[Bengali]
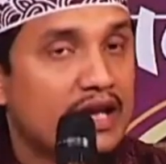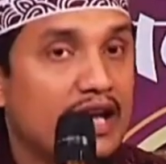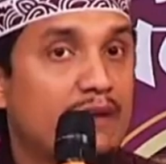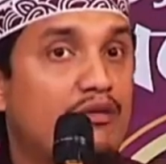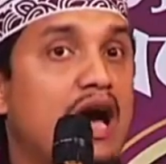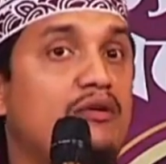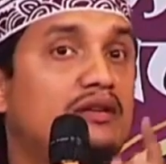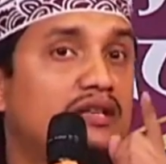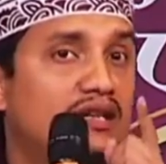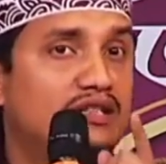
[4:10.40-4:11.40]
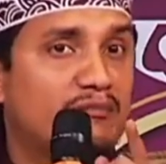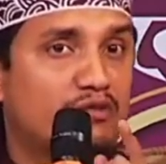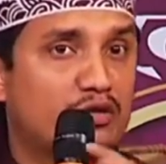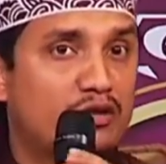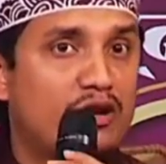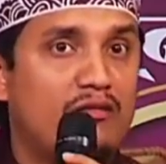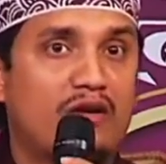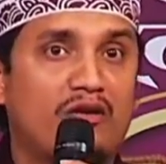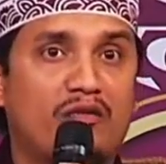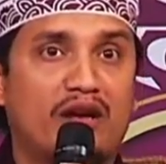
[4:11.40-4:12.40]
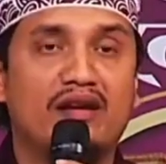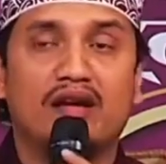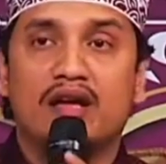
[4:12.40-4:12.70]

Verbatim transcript: এরপর আরও একটি হাদিস আপনি শুনলে অবাক হবেন